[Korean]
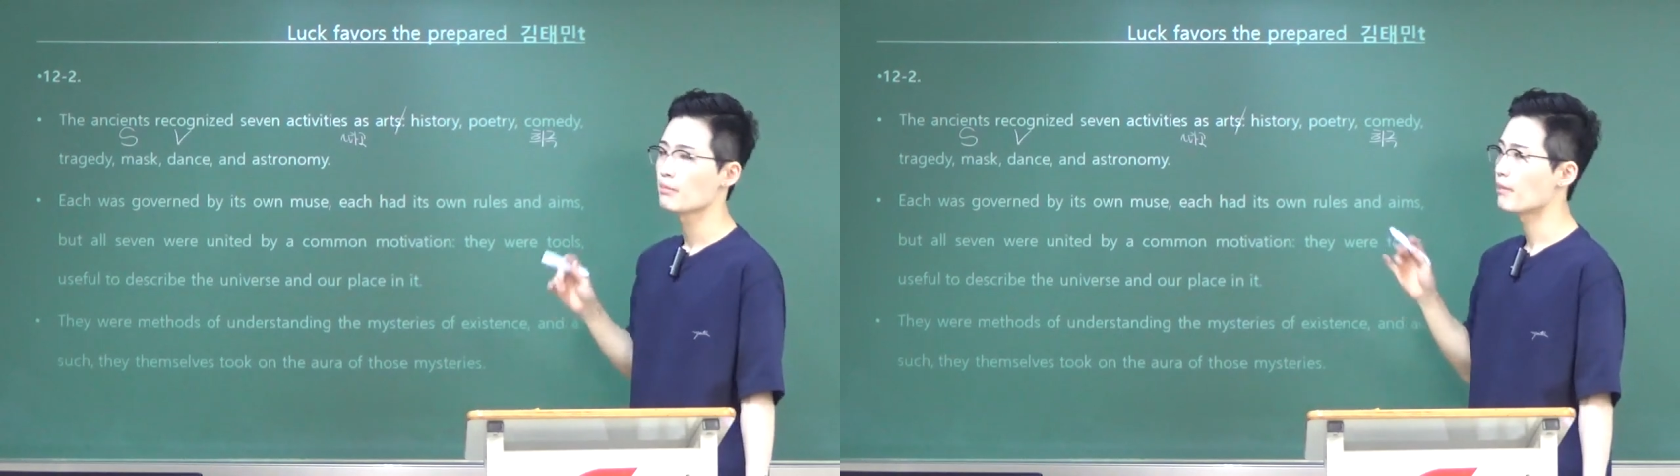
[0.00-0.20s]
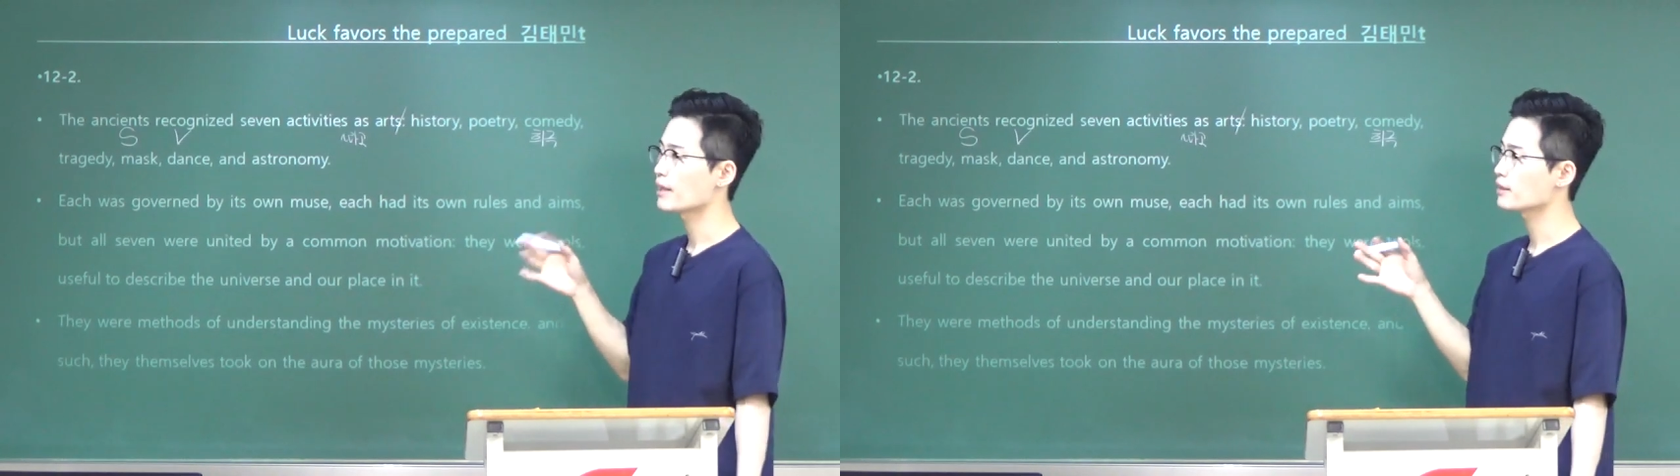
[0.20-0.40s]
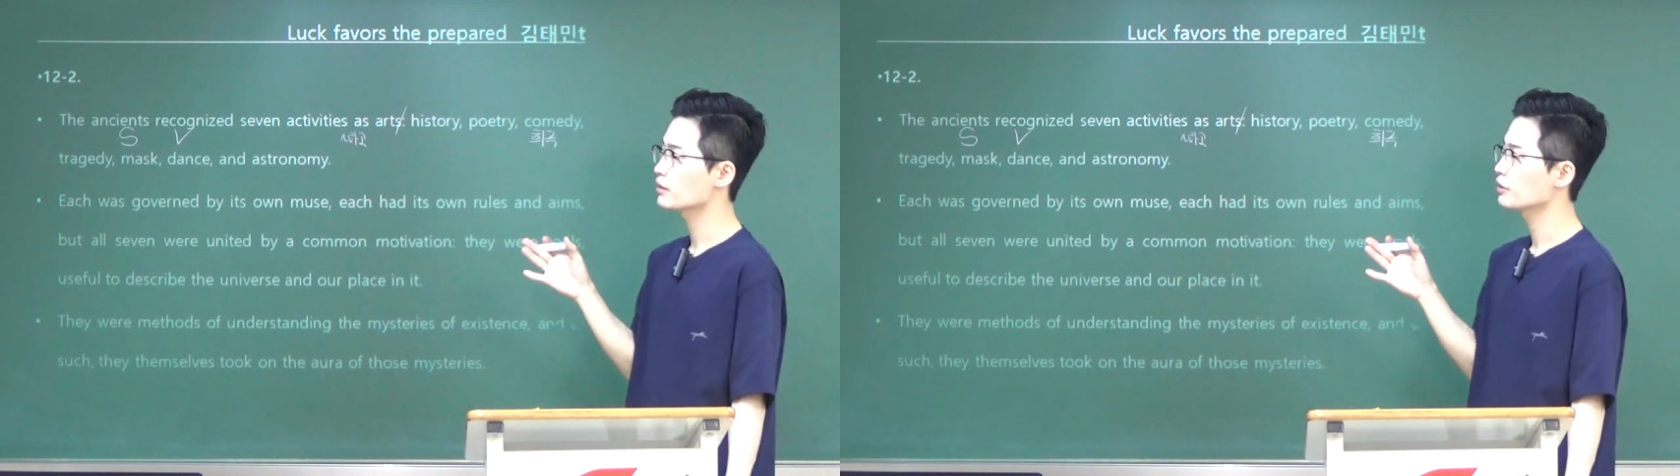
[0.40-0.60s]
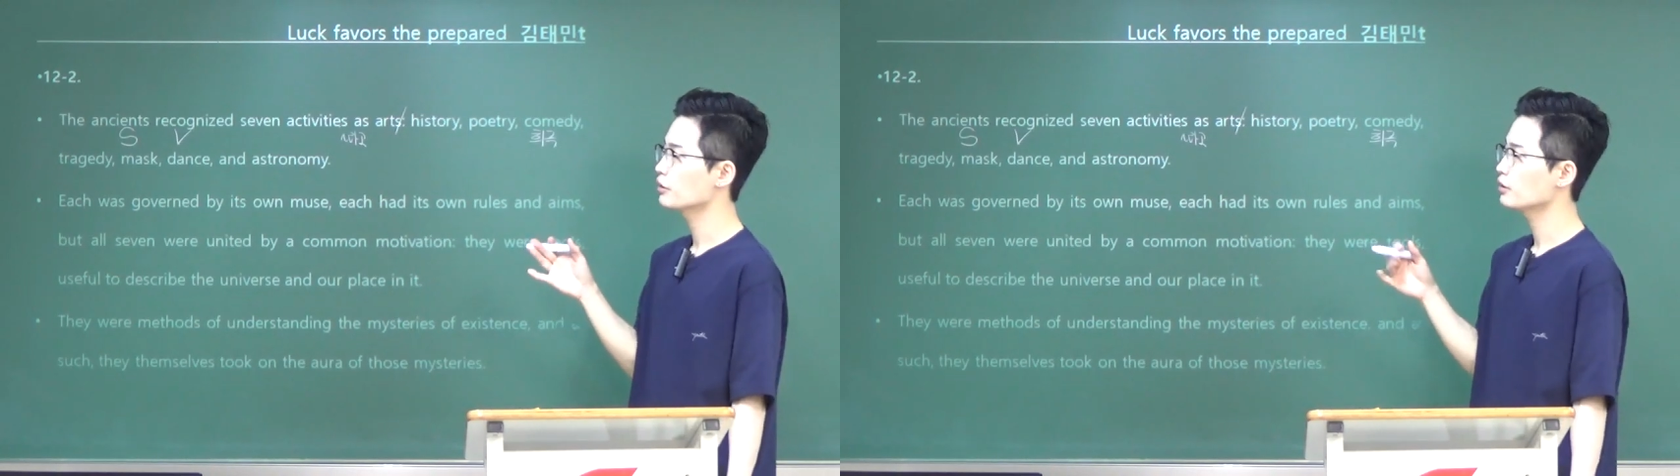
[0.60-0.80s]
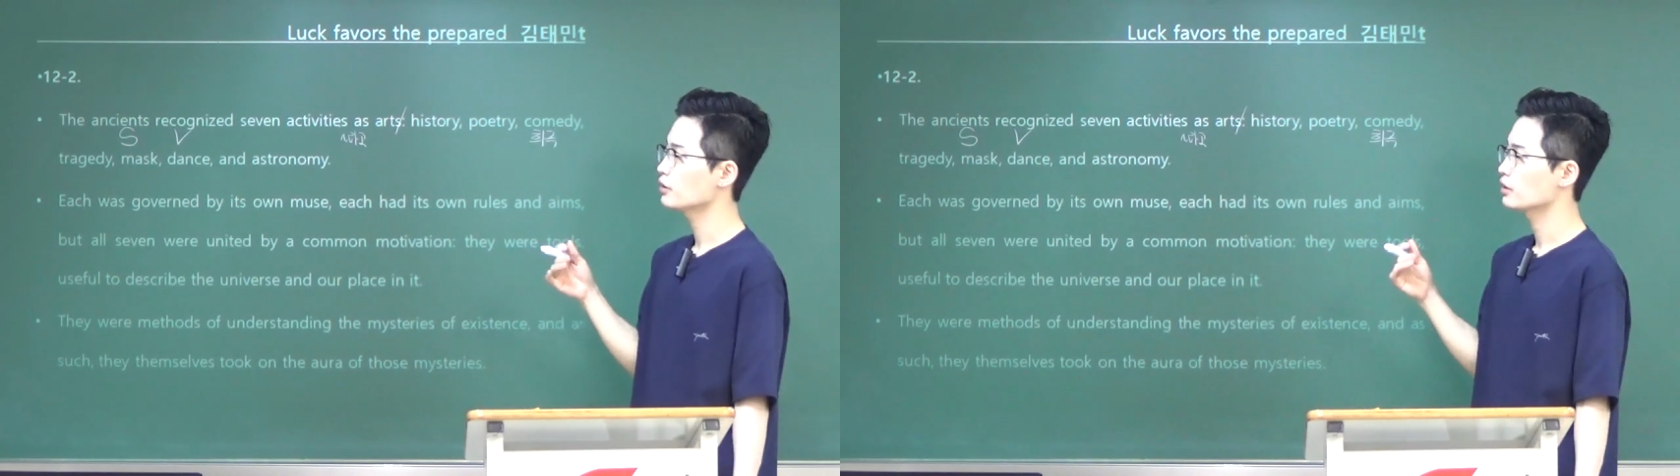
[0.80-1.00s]

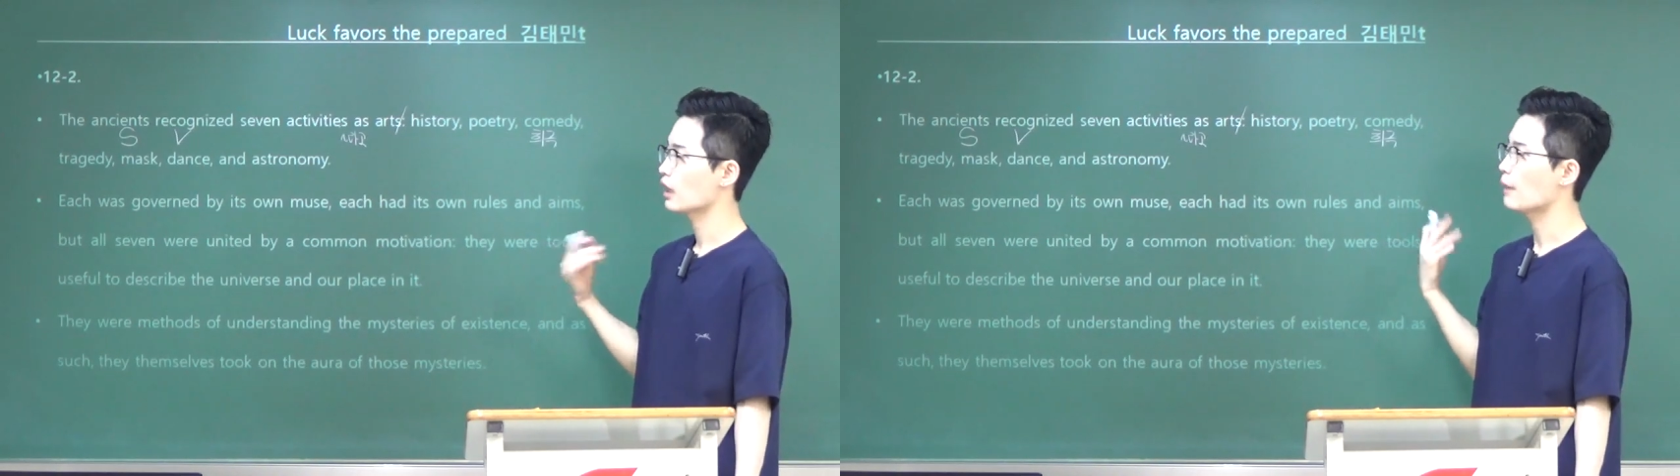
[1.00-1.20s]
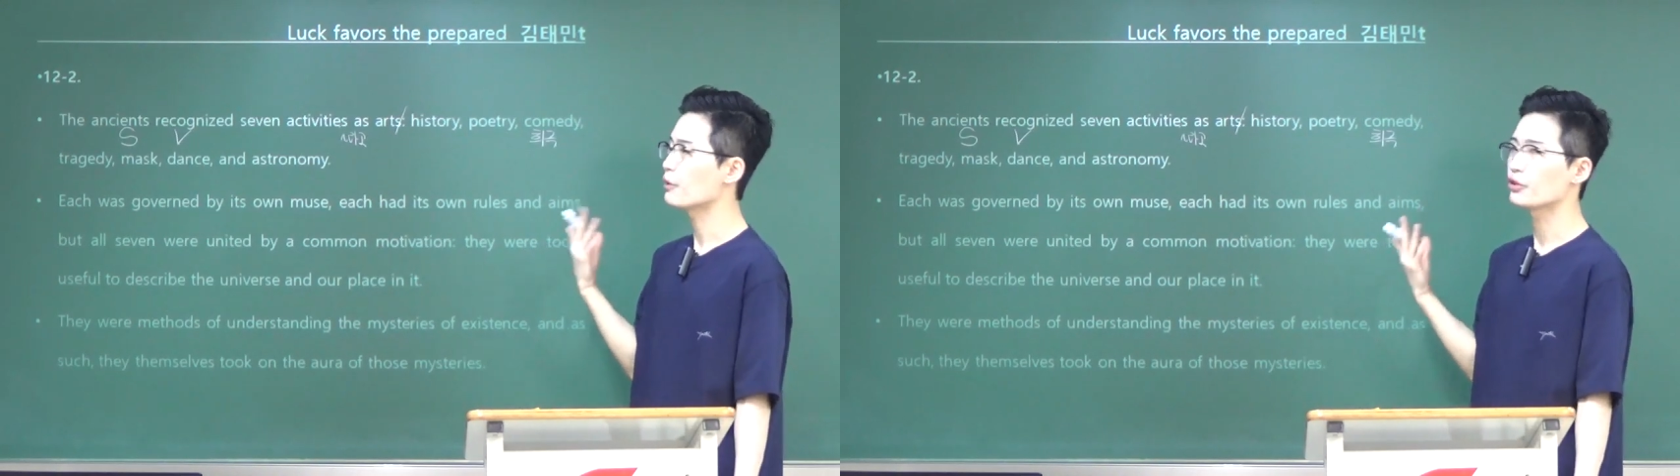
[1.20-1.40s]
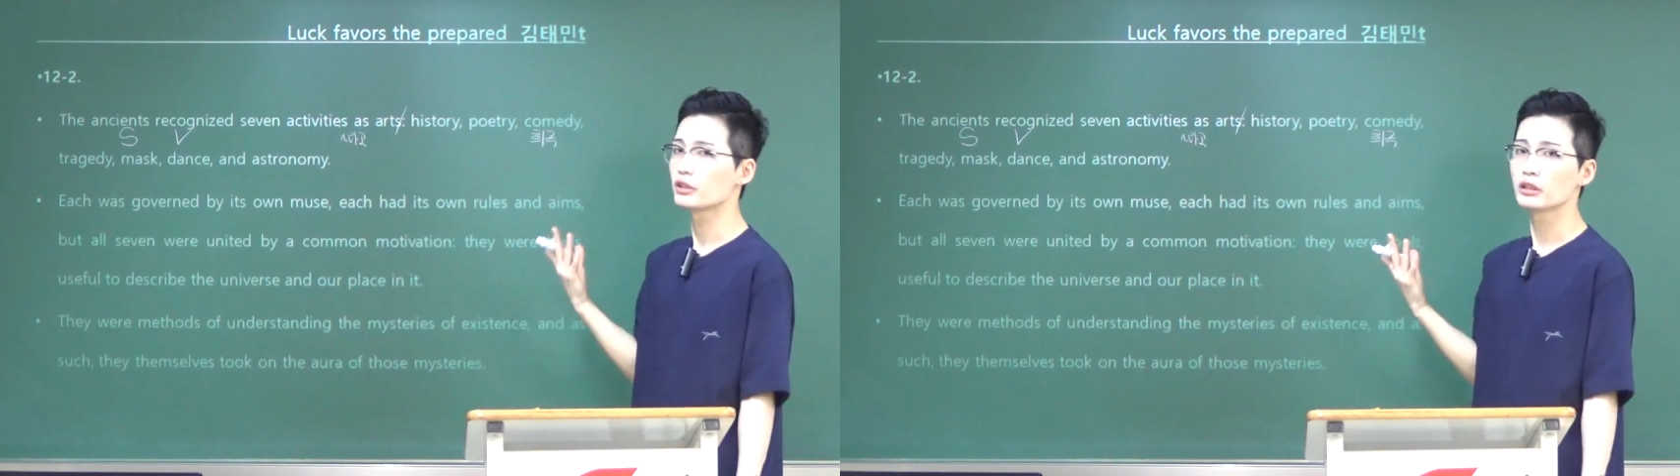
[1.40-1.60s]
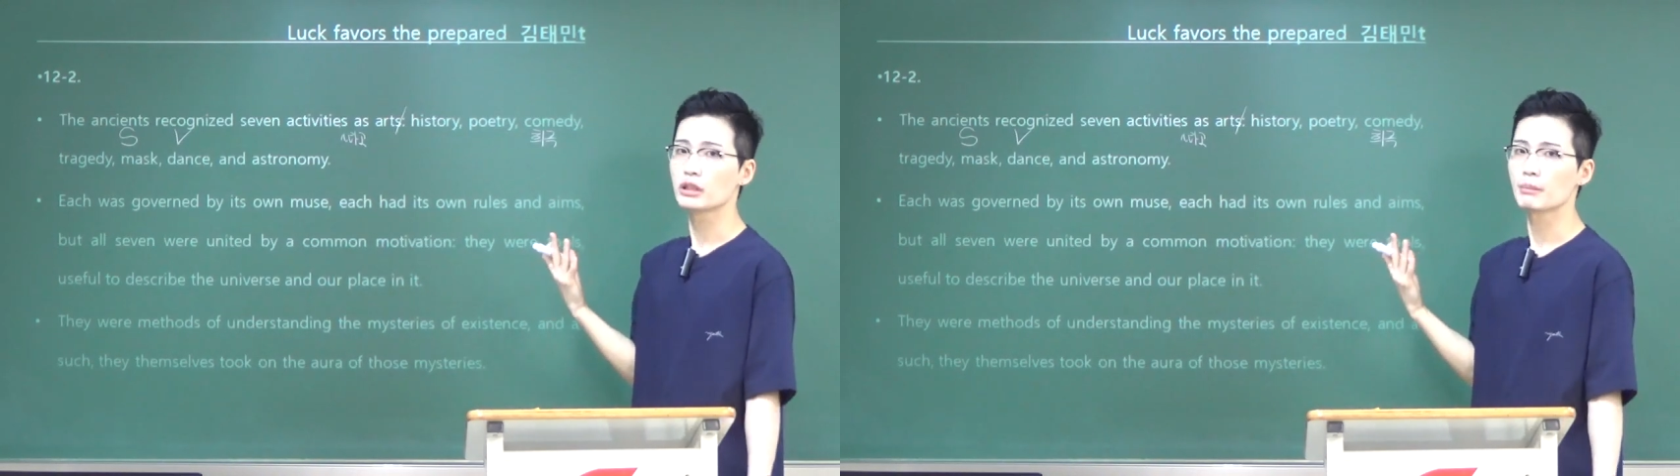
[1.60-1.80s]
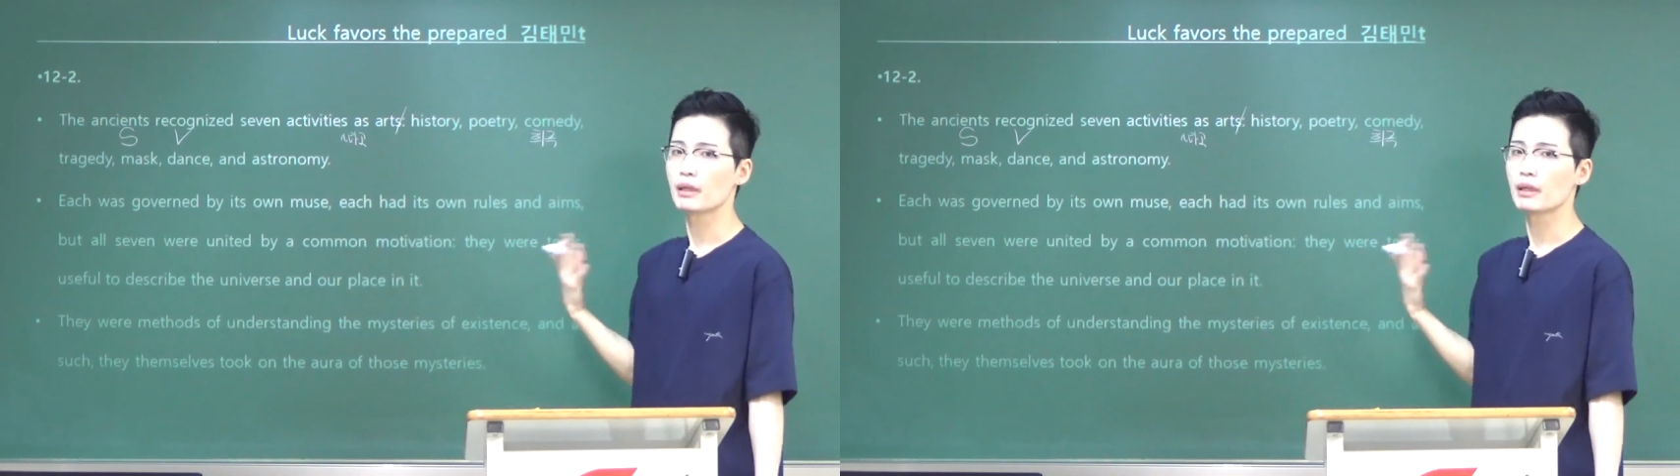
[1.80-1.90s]
마스크는 가면극,